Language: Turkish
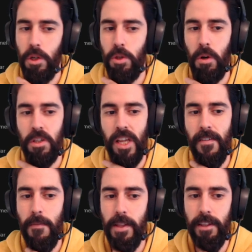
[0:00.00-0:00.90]
Çok
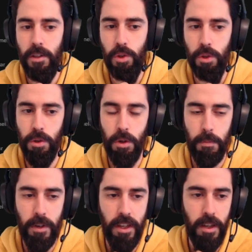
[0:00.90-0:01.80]
sevilmediğini düşünüyorum.
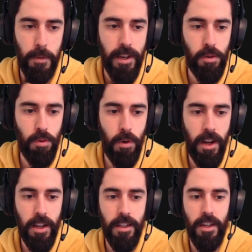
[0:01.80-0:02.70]
E, biraz
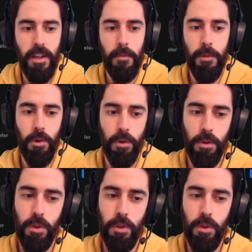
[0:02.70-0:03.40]
durağan bir oyun.